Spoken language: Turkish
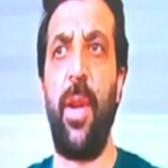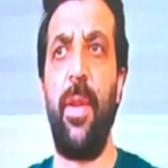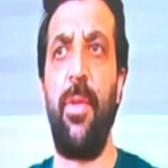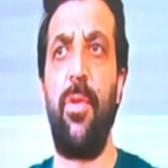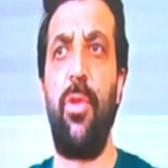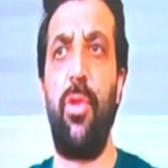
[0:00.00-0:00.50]

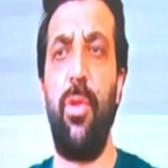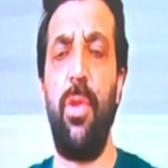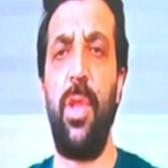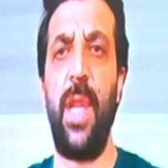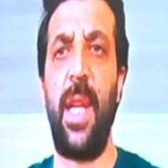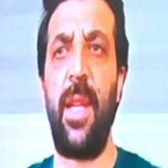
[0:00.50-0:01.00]

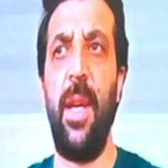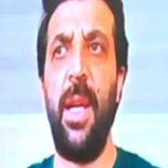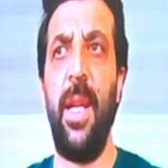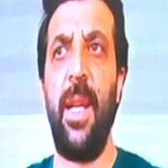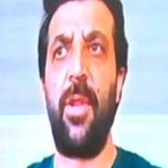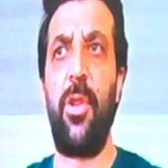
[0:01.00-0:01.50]
düşünürsek
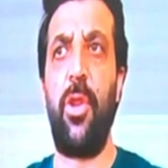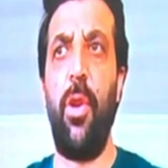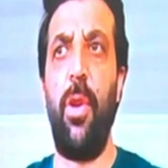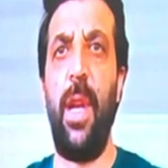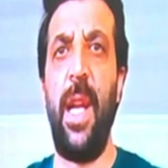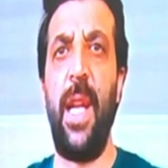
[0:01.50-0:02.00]

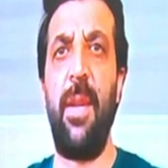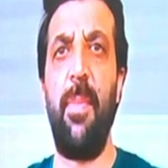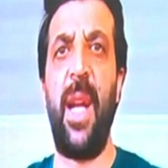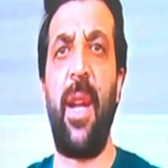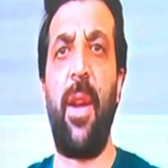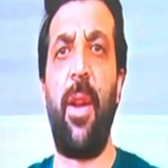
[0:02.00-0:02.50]
köylülerin
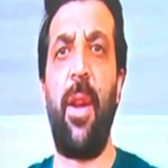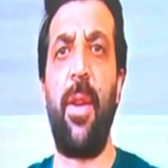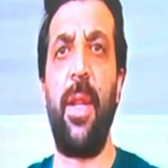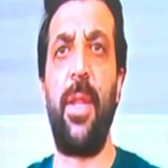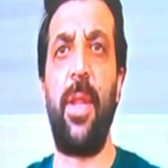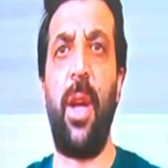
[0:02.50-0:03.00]
meraları,
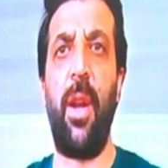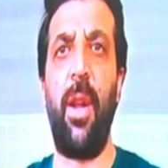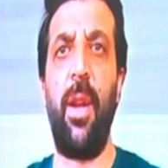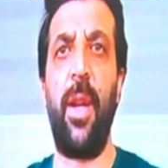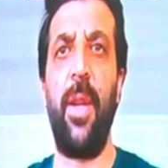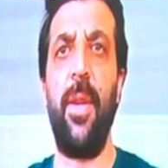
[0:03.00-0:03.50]

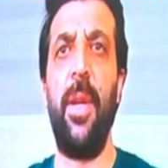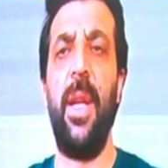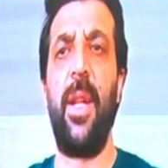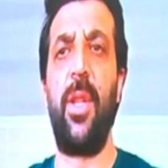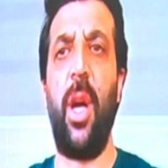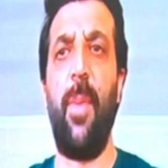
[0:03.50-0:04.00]
tarlaları
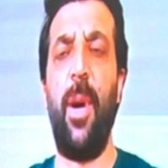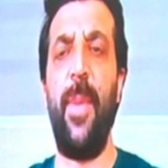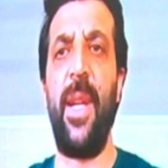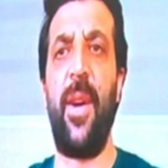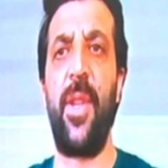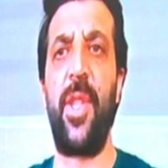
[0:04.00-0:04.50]
tamamen
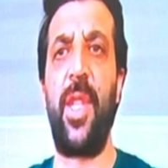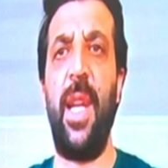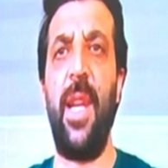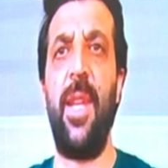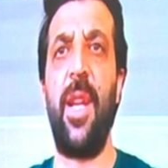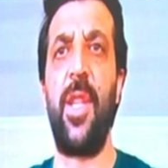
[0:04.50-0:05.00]
askeri
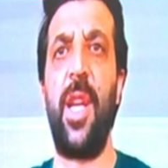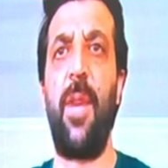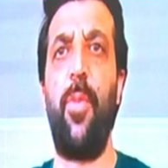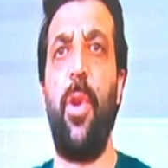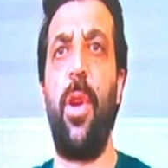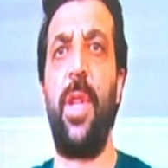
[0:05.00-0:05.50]
yasak
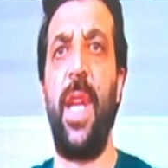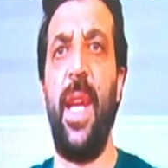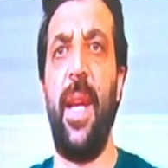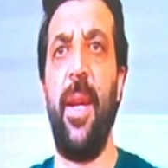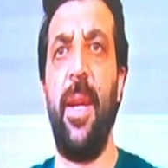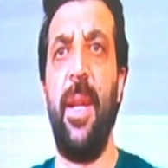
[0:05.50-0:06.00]
bölge
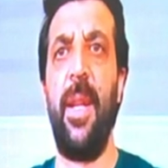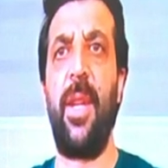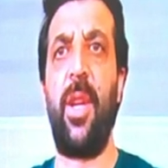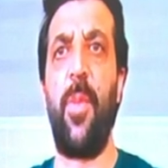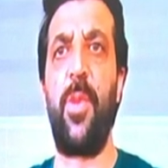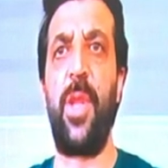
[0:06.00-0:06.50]

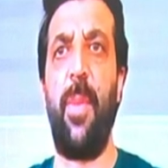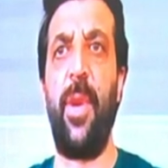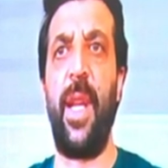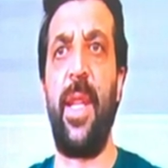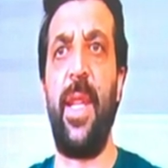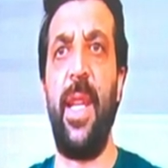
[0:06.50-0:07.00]
kapsamına
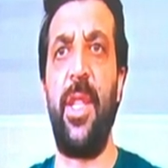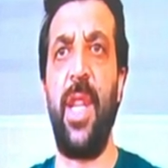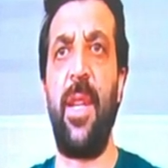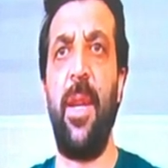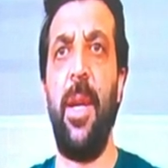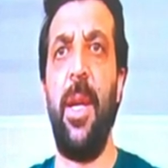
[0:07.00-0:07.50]
girecek.
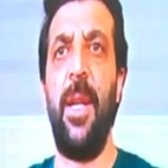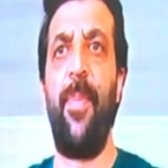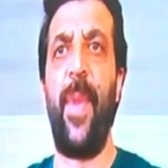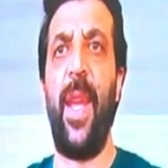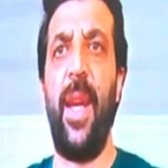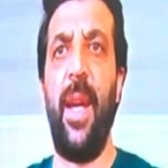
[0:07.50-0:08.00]

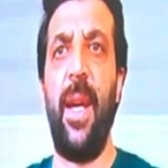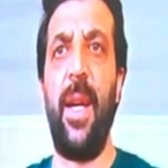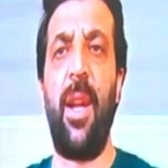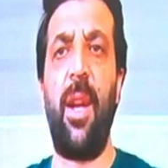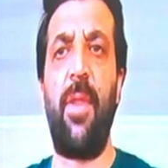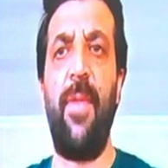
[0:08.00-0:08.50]
Ee,
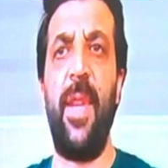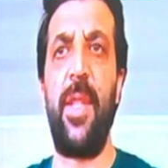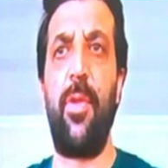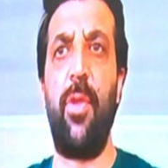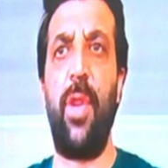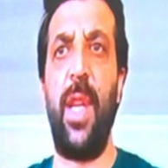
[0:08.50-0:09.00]
Irak ve
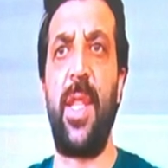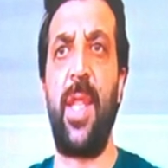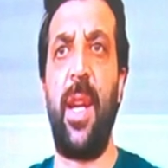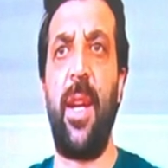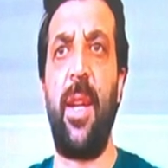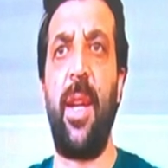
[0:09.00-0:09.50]
Suriye
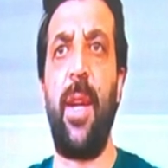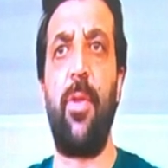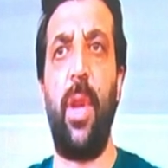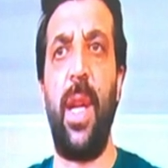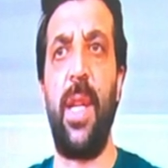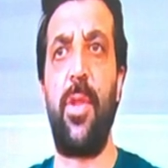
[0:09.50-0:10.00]
sınırına göre
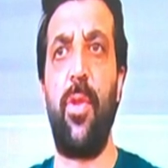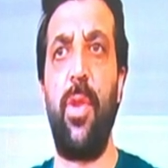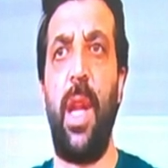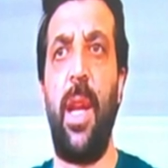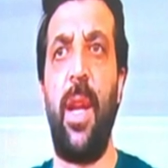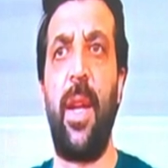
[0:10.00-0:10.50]
son
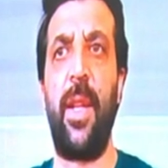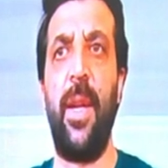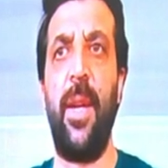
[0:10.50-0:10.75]
yıllarda